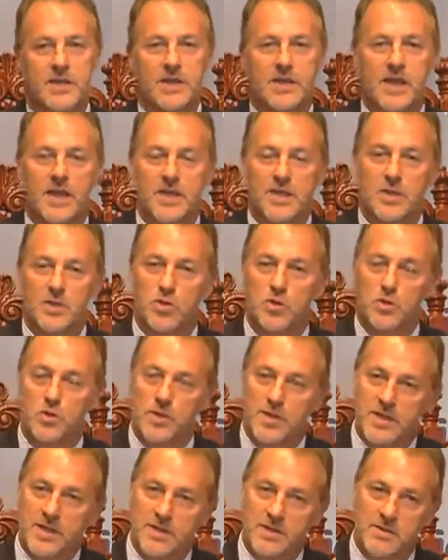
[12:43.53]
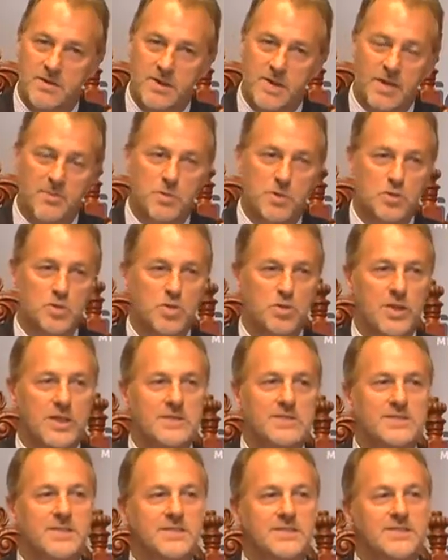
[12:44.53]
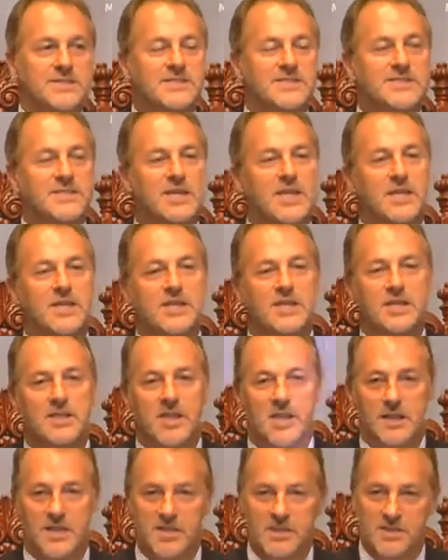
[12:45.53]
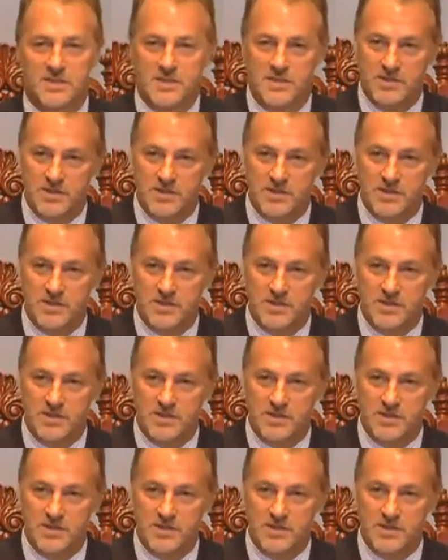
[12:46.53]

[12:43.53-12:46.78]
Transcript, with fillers: calles donde las personas sientan